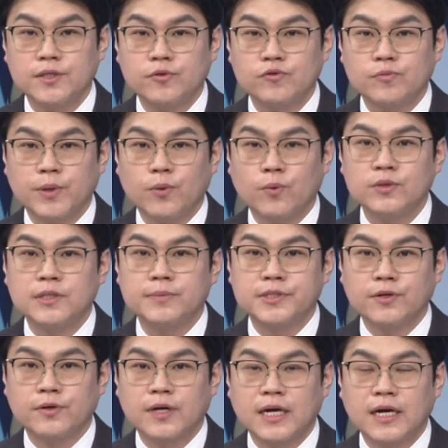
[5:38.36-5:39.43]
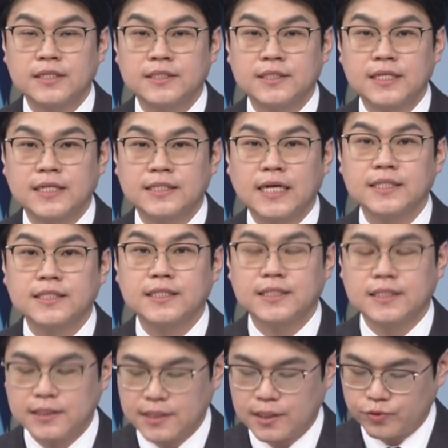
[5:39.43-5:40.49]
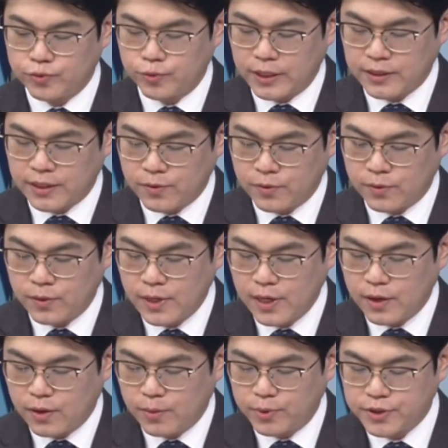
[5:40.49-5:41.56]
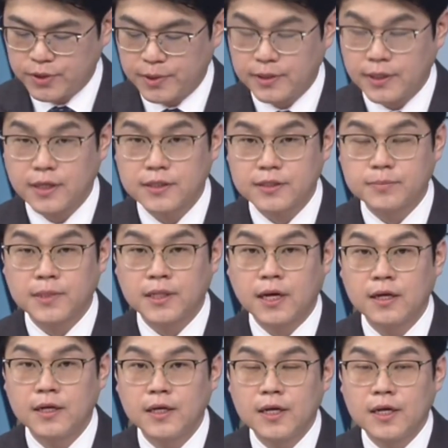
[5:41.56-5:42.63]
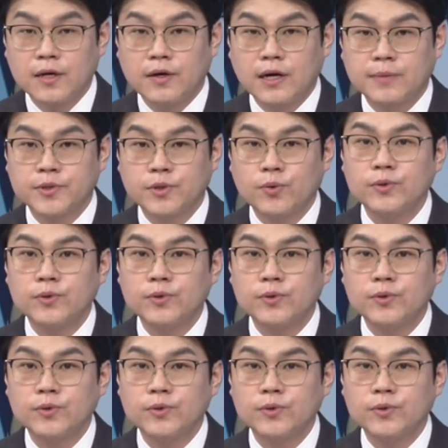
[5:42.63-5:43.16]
이천육백오십 선까지 이제 상승을 이제 주도했다고 어, 보시면 되겠습니다. 어, 앞서